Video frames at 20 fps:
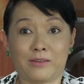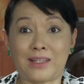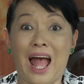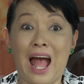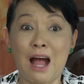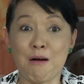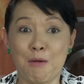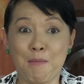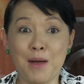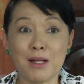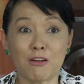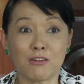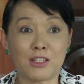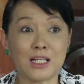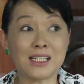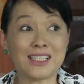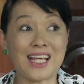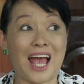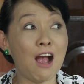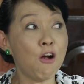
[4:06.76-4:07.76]
rồi Tao mà biết là
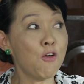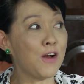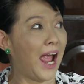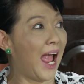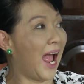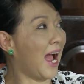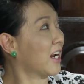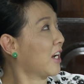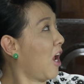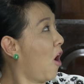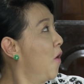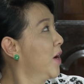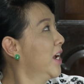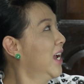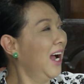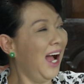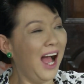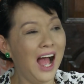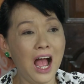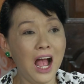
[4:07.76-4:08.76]
tao xin sáu ngàn
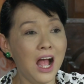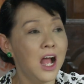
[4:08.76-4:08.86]
rồi